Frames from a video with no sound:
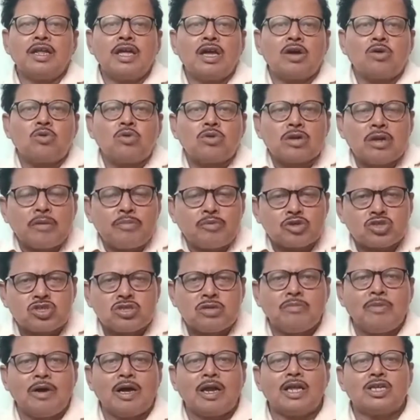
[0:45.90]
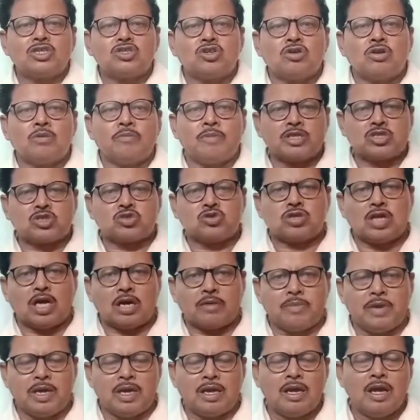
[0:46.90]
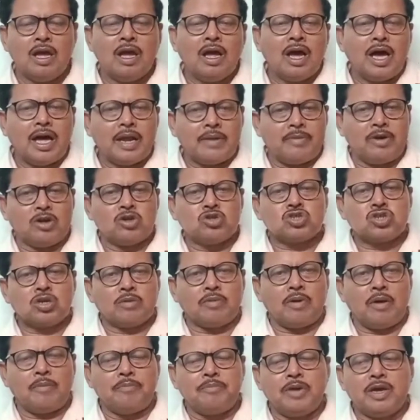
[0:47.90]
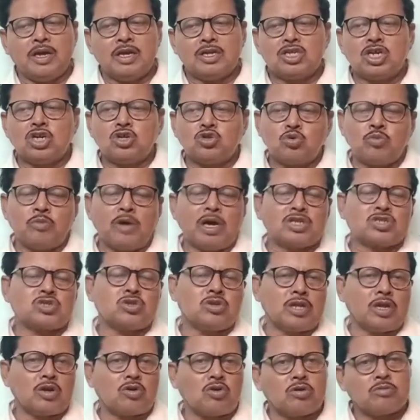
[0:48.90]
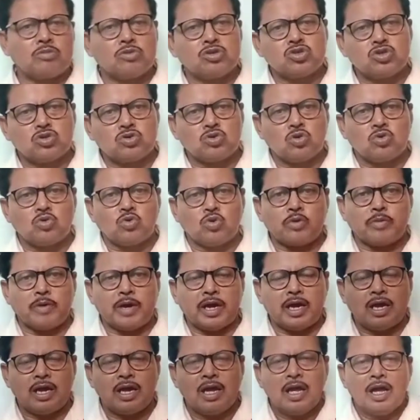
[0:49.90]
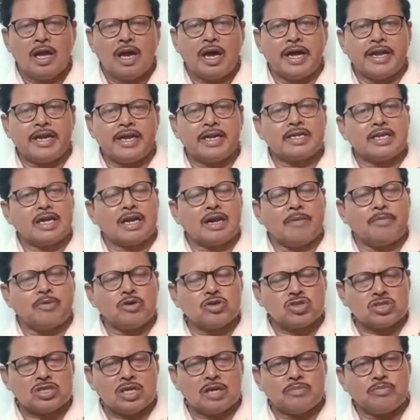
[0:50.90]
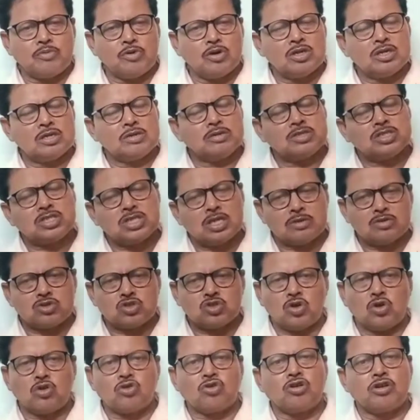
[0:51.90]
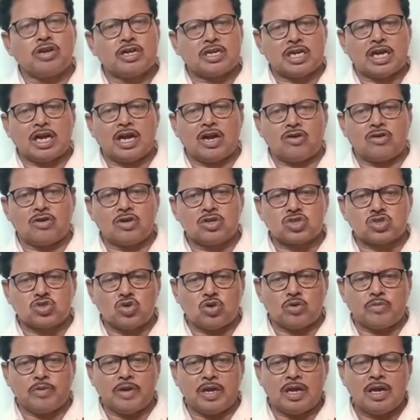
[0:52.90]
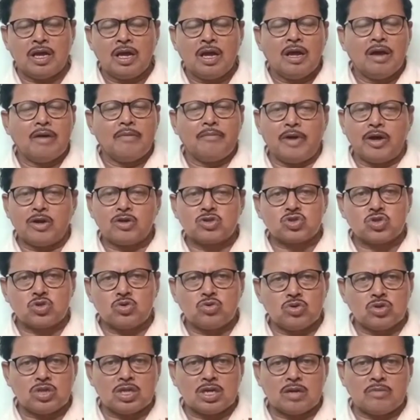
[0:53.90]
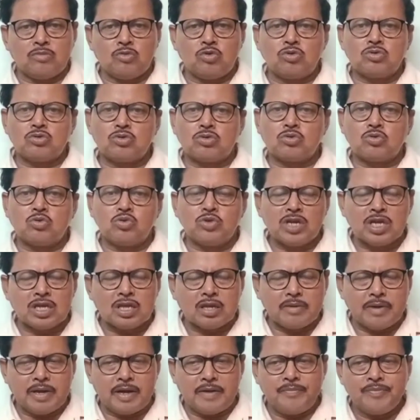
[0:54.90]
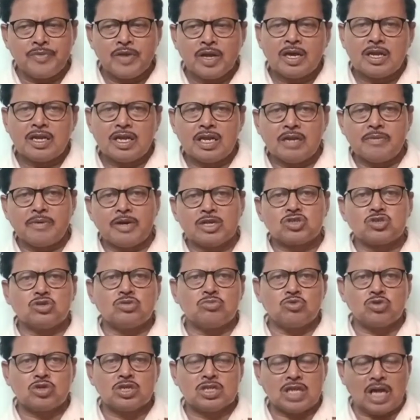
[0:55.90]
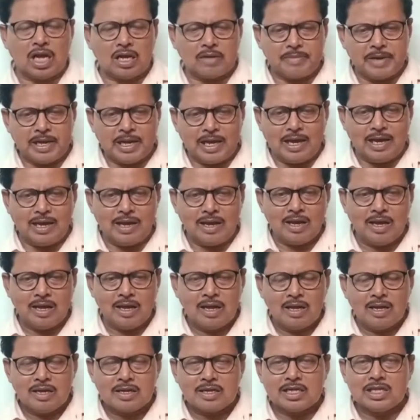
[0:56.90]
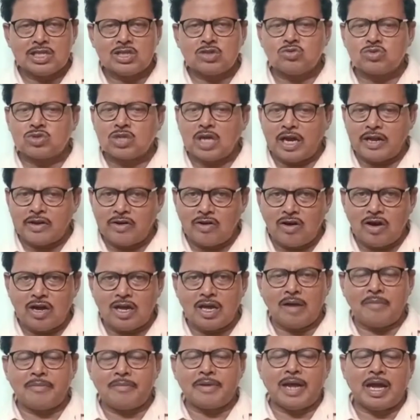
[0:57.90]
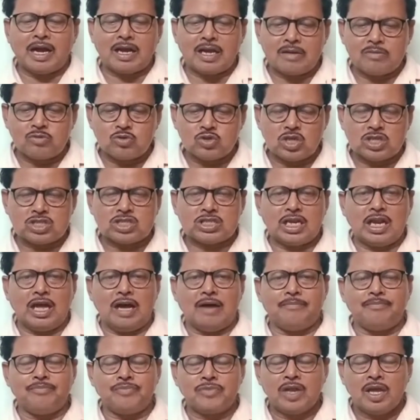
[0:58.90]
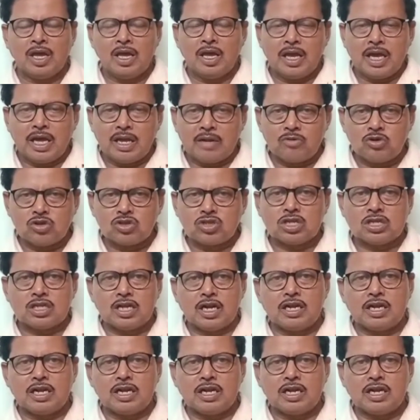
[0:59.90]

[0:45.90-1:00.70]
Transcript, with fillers: নিয়ে গোটা পশ্চিমবাংলায় যখন ব্যস্ত থাকবে আর মানুষে ভাববে যে দু মাস ধরে কর্মযোগ্য করবে আর এই টাকা পঞ্চায়েত জনগণের টাকা খরচ করবে মানুষ অন্যদিকে মন ঘুরিয়ে দেবে নির্বাচনমুখী থাকবে না কিন্তু তা নয় আমরা আগে বুঝেছিলাম এর মধ্যে